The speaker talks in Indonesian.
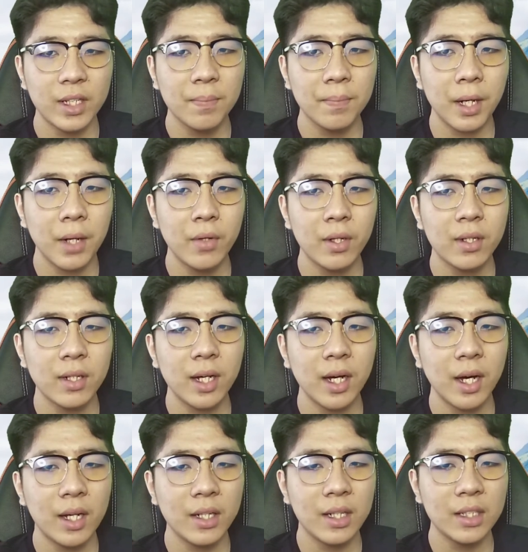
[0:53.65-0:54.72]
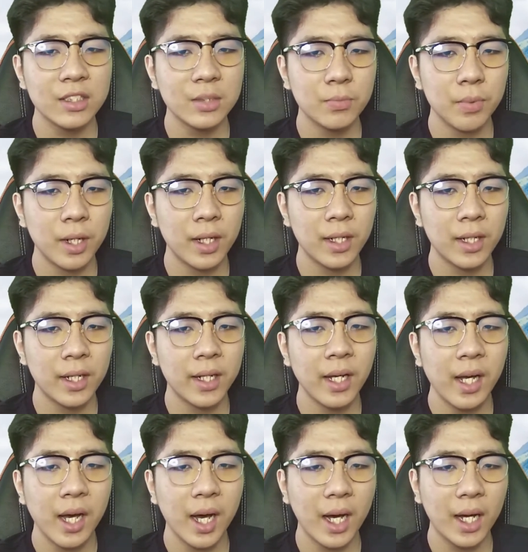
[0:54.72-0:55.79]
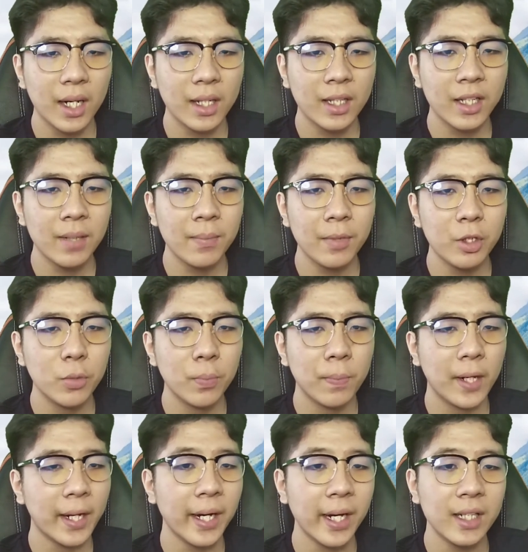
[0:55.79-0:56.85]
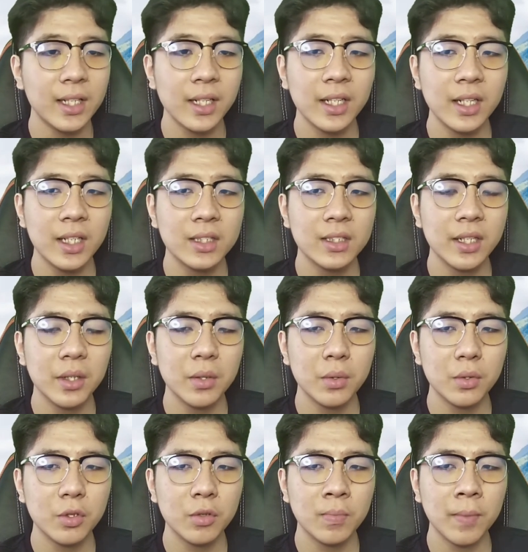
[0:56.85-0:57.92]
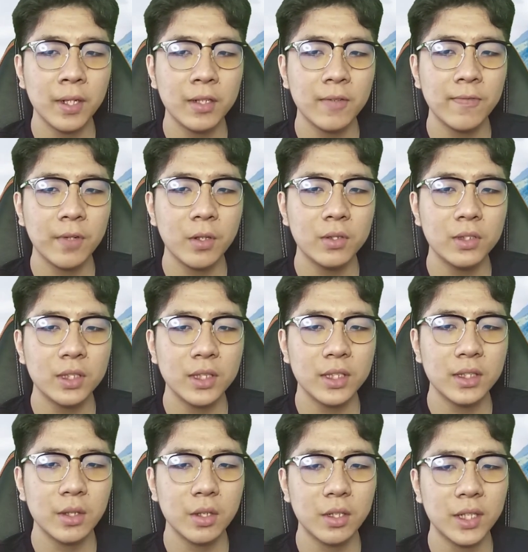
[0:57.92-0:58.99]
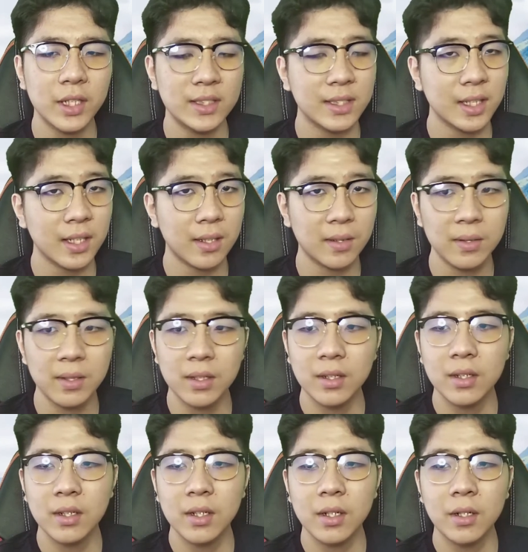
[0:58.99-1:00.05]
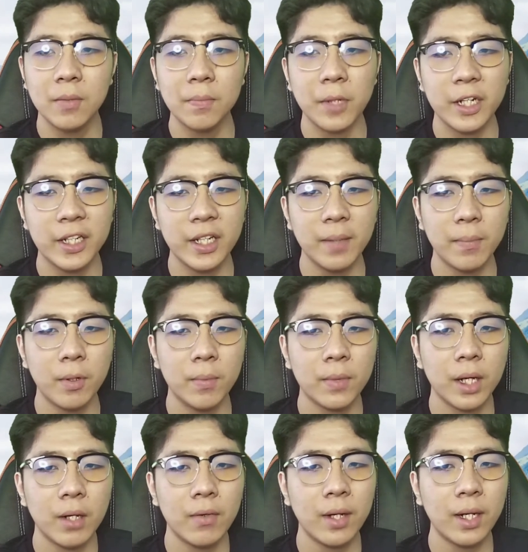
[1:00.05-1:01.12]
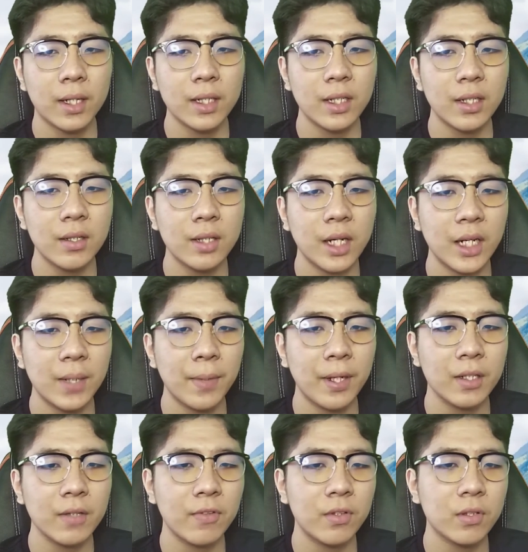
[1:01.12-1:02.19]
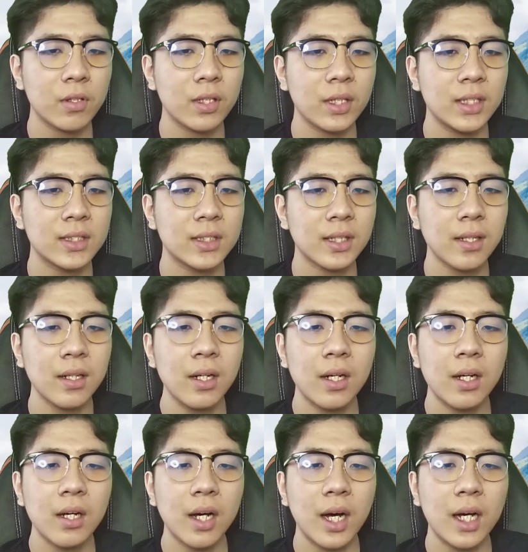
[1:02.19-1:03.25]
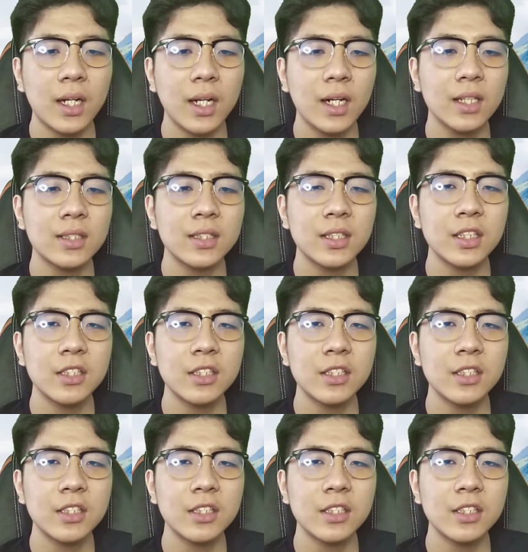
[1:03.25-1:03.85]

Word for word: Power adalah sebagai alat yang menyuplai energi listrik untuk mikrofon jenis kondenser. Bagi yang belum tahu arti dari mikrofon kondenser adalah jenis